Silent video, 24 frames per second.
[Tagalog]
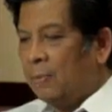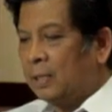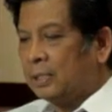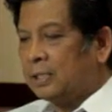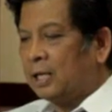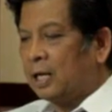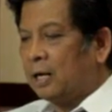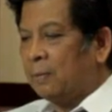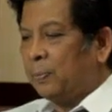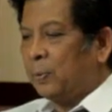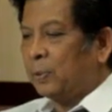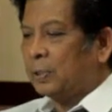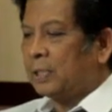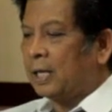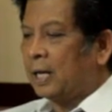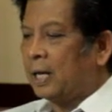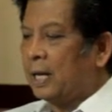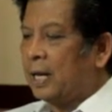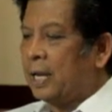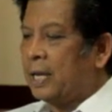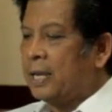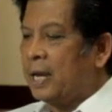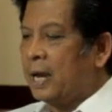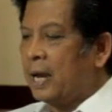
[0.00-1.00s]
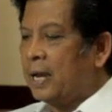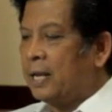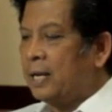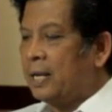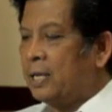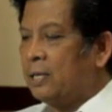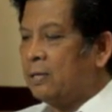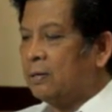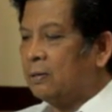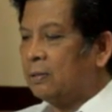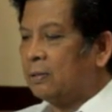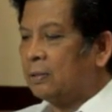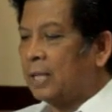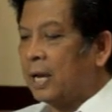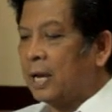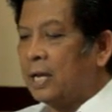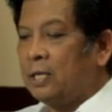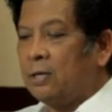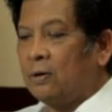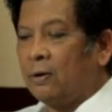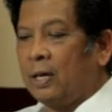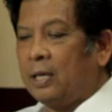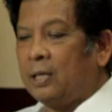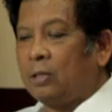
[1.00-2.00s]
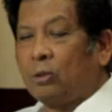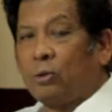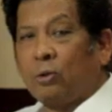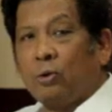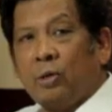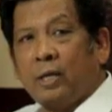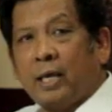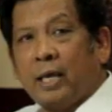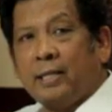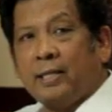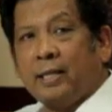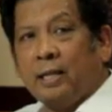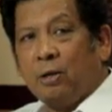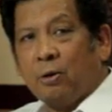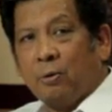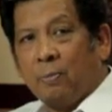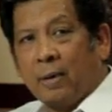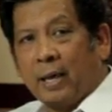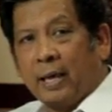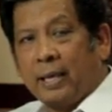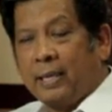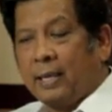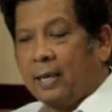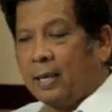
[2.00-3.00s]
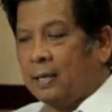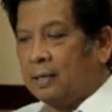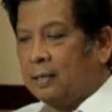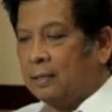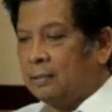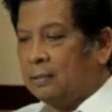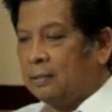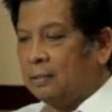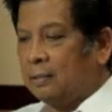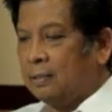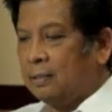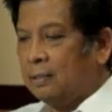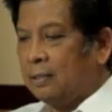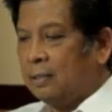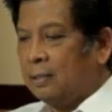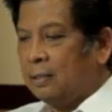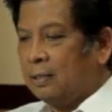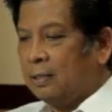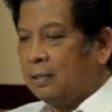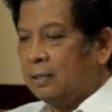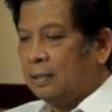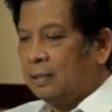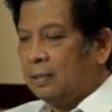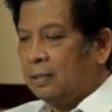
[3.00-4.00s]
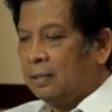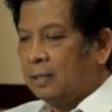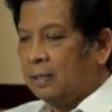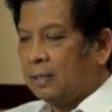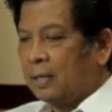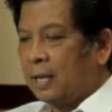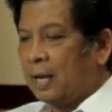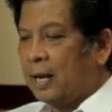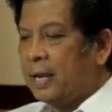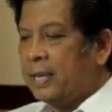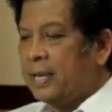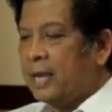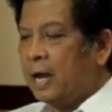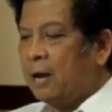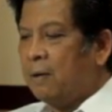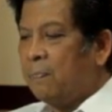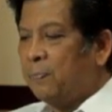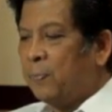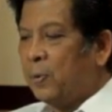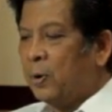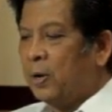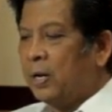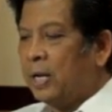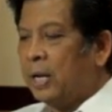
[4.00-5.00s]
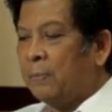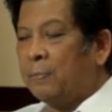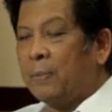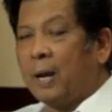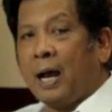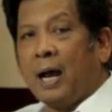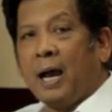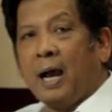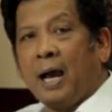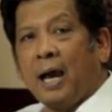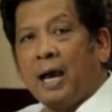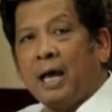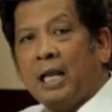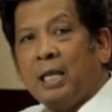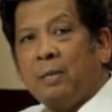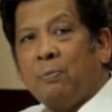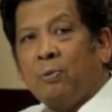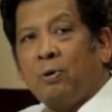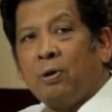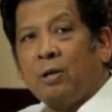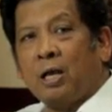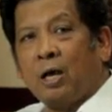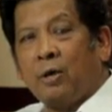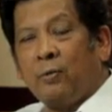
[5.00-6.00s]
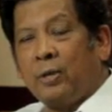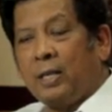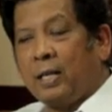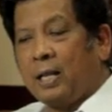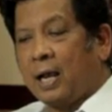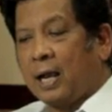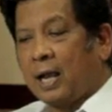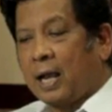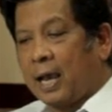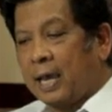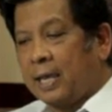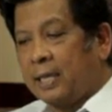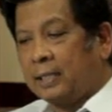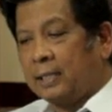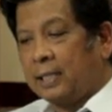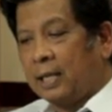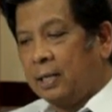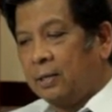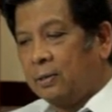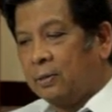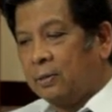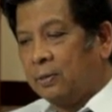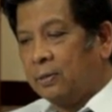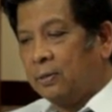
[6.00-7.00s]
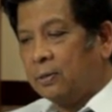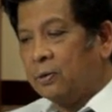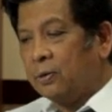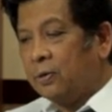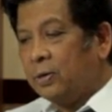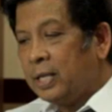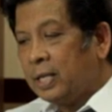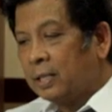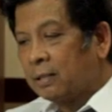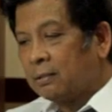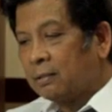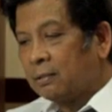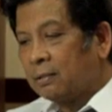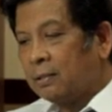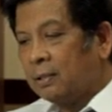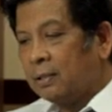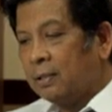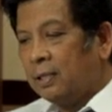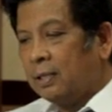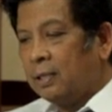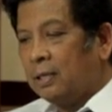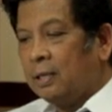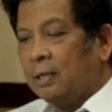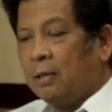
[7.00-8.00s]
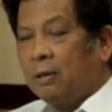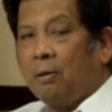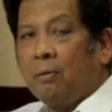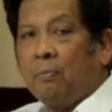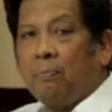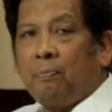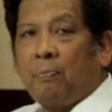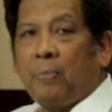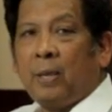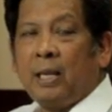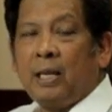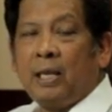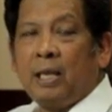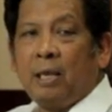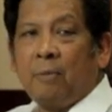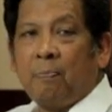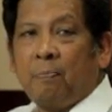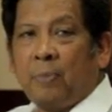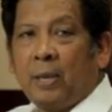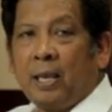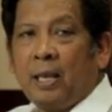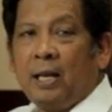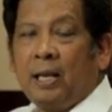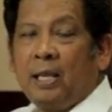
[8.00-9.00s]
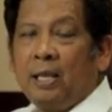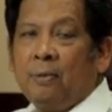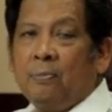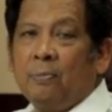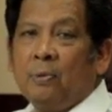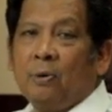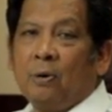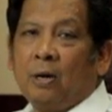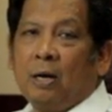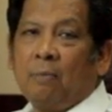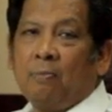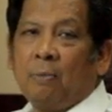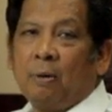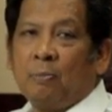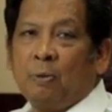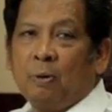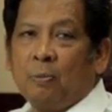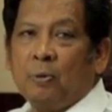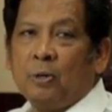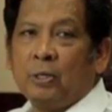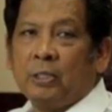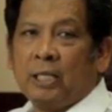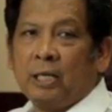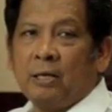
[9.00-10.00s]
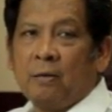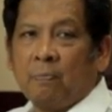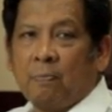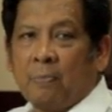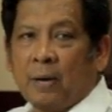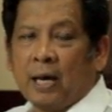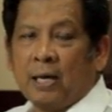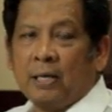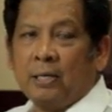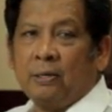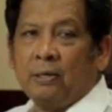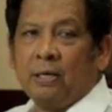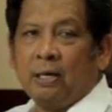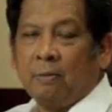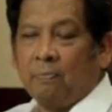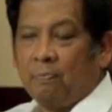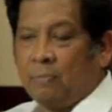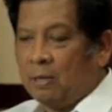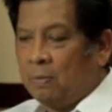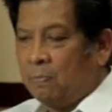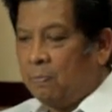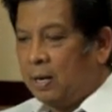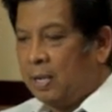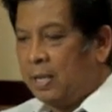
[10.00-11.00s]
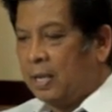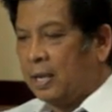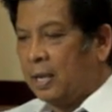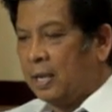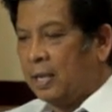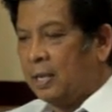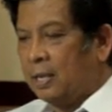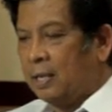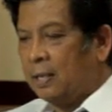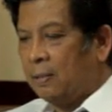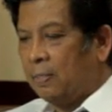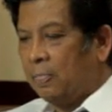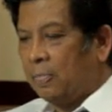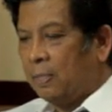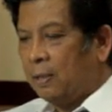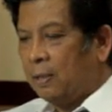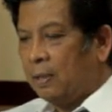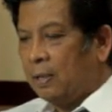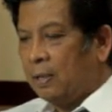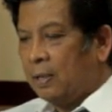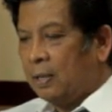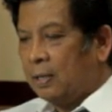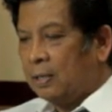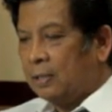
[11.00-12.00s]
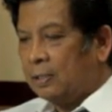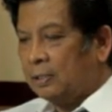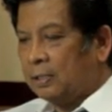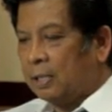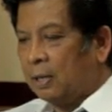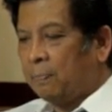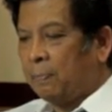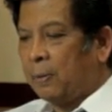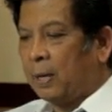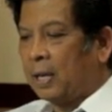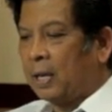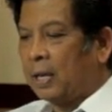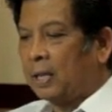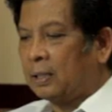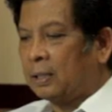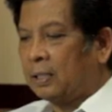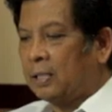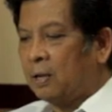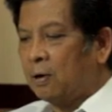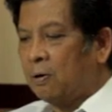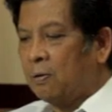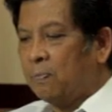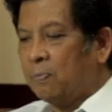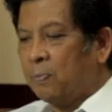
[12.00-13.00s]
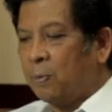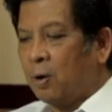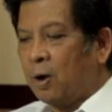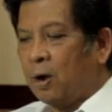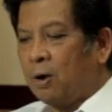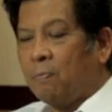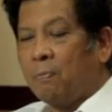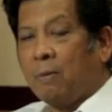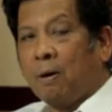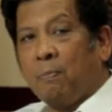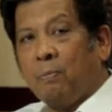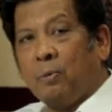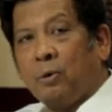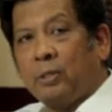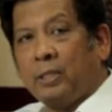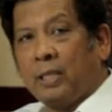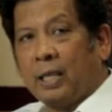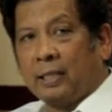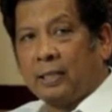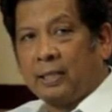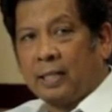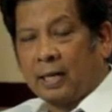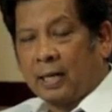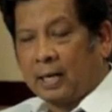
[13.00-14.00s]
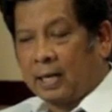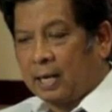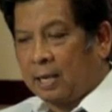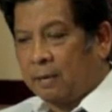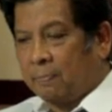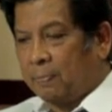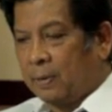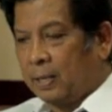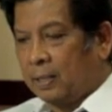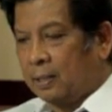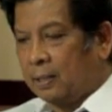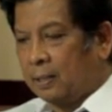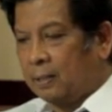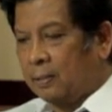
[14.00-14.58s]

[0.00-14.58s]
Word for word: masarap po sa kalayaan ay yung tayo ay tunay na lumaya. Kalayaan po na maaari mong gawin ng kahit ano, ngunit pinipili mo ang mabubuting payo ng Biblia sapagkat yaon po ang mabuti at nararapat.